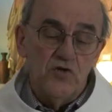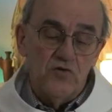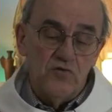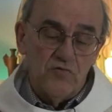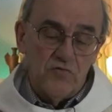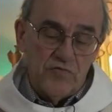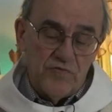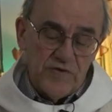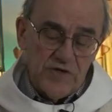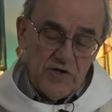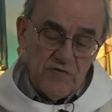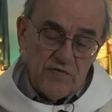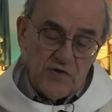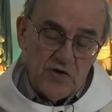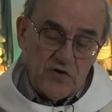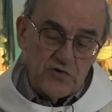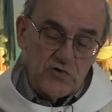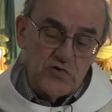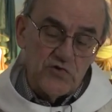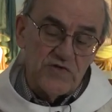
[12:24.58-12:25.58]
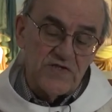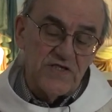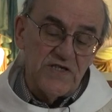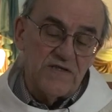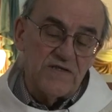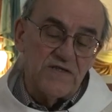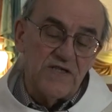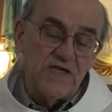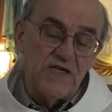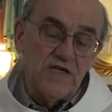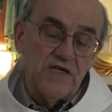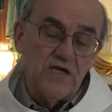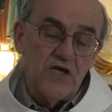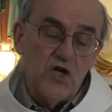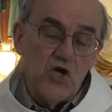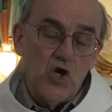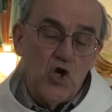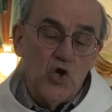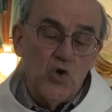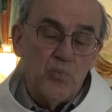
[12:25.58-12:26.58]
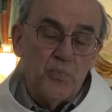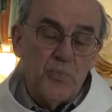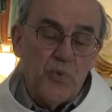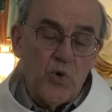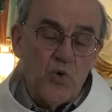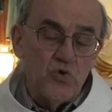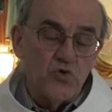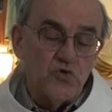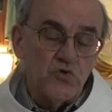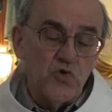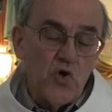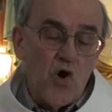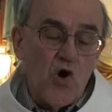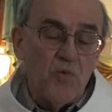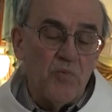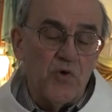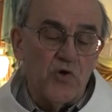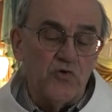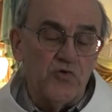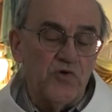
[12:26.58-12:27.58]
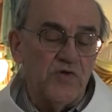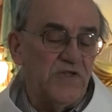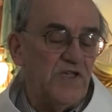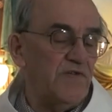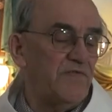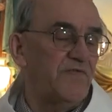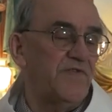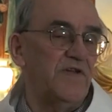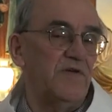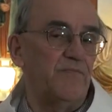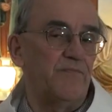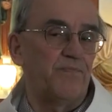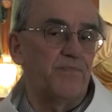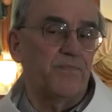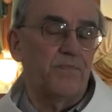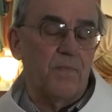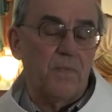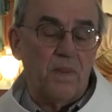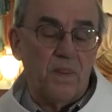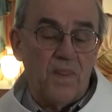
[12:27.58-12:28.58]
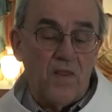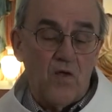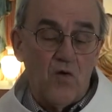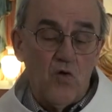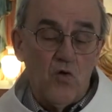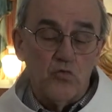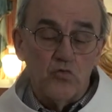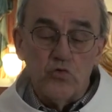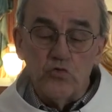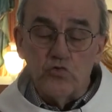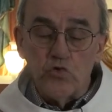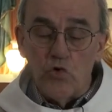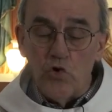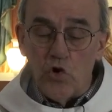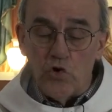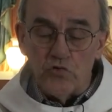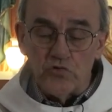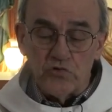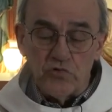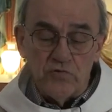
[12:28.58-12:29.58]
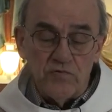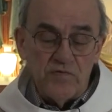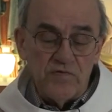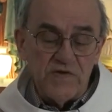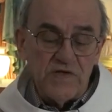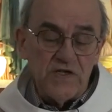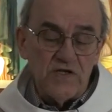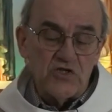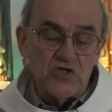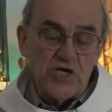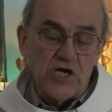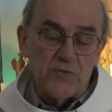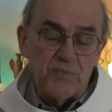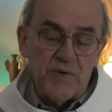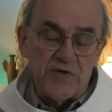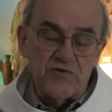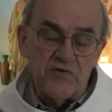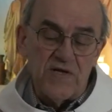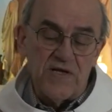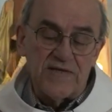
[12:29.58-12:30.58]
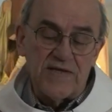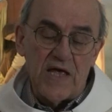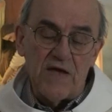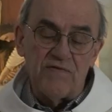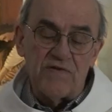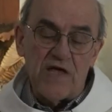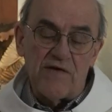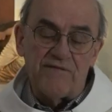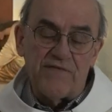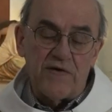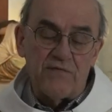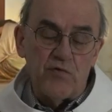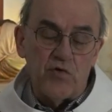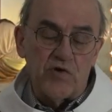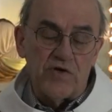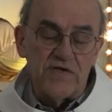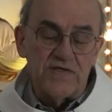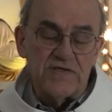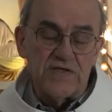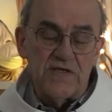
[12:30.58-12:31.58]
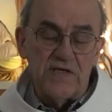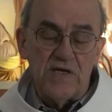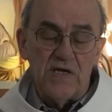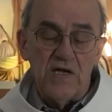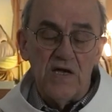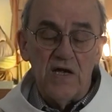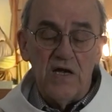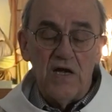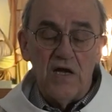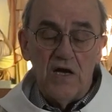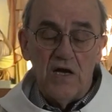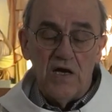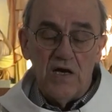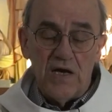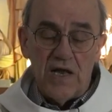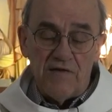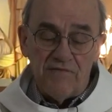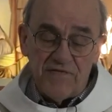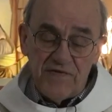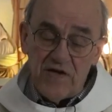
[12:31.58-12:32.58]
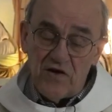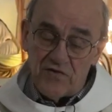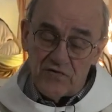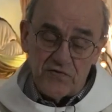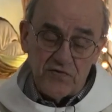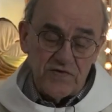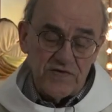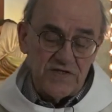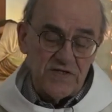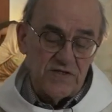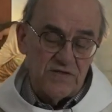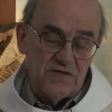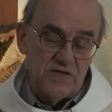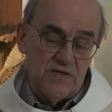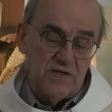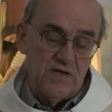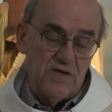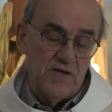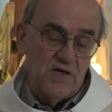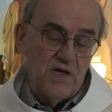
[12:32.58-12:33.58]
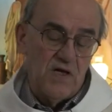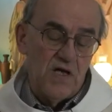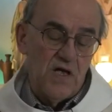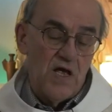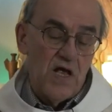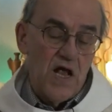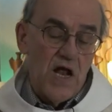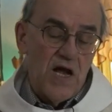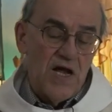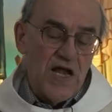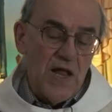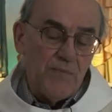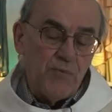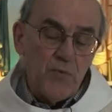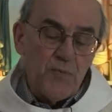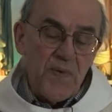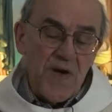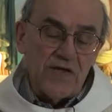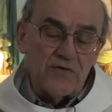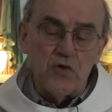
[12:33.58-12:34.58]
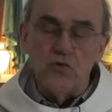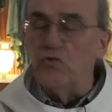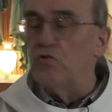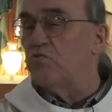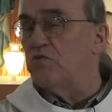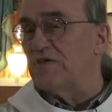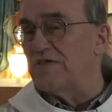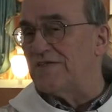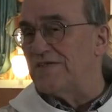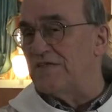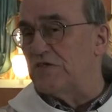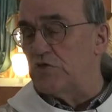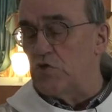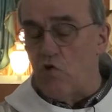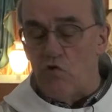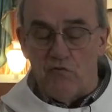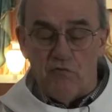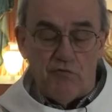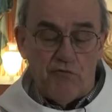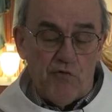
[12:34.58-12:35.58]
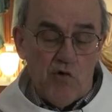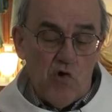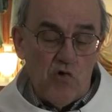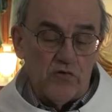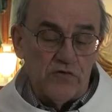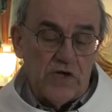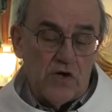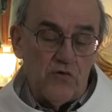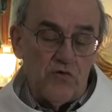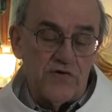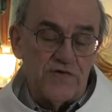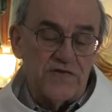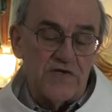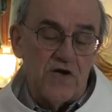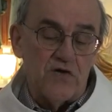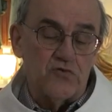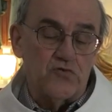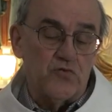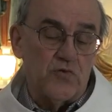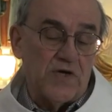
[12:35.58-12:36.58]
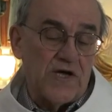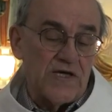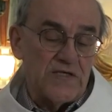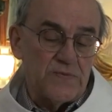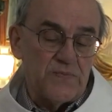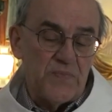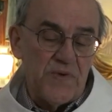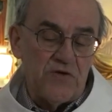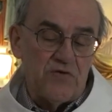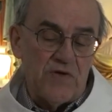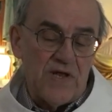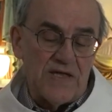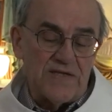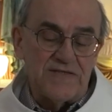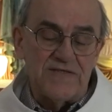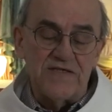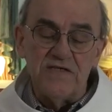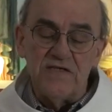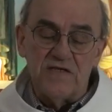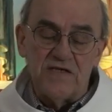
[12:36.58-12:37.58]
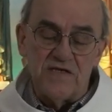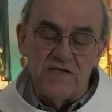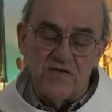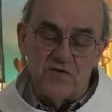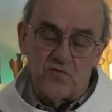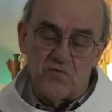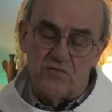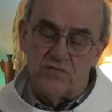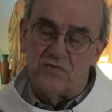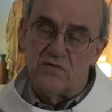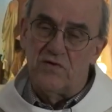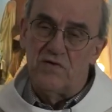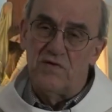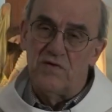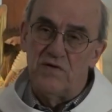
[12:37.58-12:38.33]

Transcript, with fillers: Vivre en société pose nombre de défis. Tout au long d'une vie, chaque personne est invitée à favoriser la vie en société. La plupart de nos décisions vont dans le sens du respect de la dignité des autres.